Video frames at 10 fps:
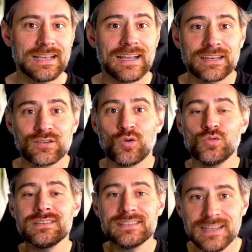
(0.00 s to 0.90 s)
kann
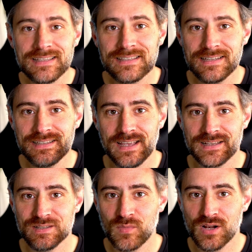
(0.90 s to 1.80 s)
grundsätzlich
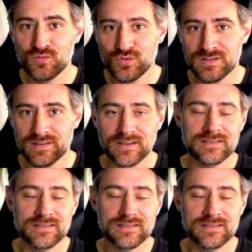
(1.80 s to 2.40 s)
erstmal gut sein.